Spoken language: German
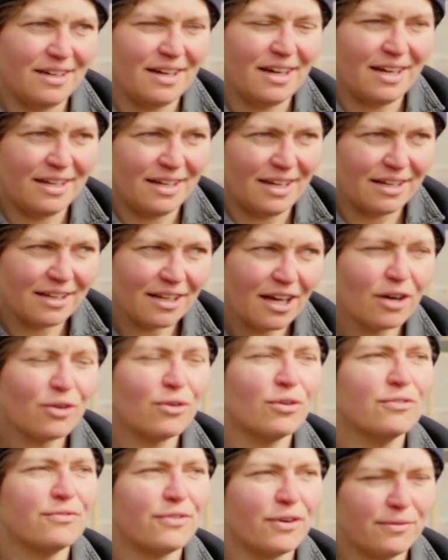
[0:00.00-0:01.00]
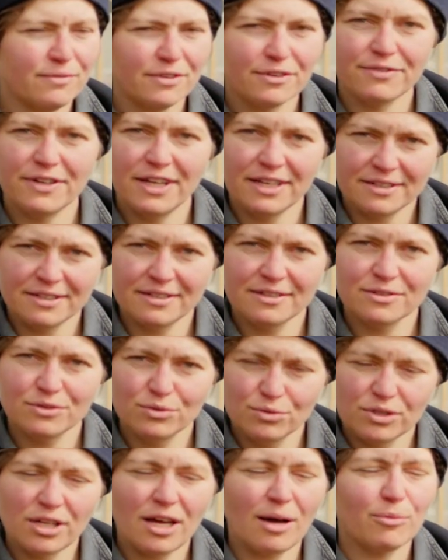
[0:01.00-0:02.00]
Ein anderer Grund, warum wir Fläche
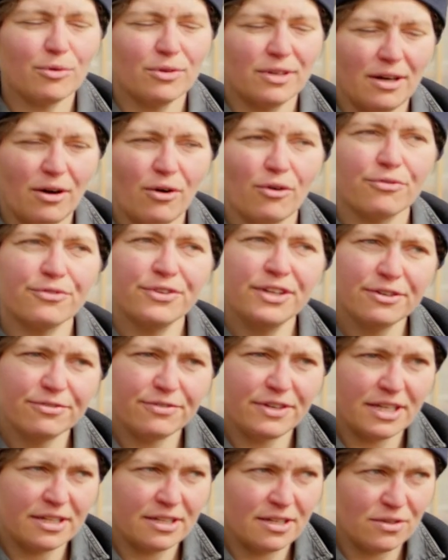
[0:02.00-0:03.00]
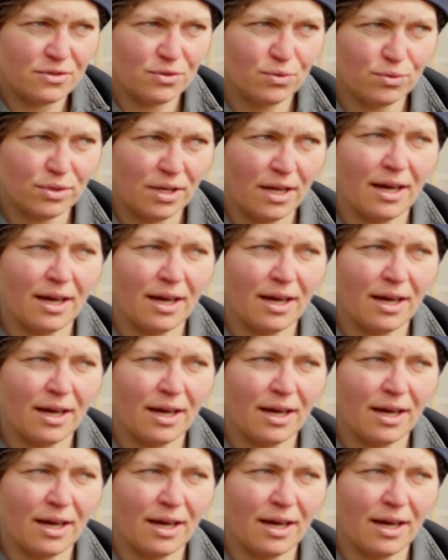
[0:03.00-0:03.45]
gesucht haben oder auch viel Fläche gesucht